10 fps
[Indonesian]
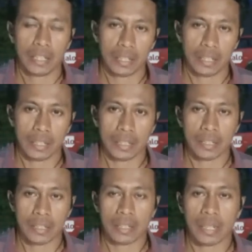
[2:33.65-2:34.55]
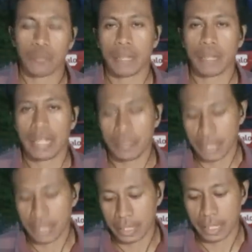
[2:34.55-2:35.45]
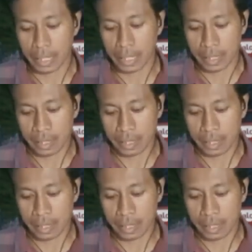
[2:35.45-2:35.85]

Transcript: uh, Rabu malam hingga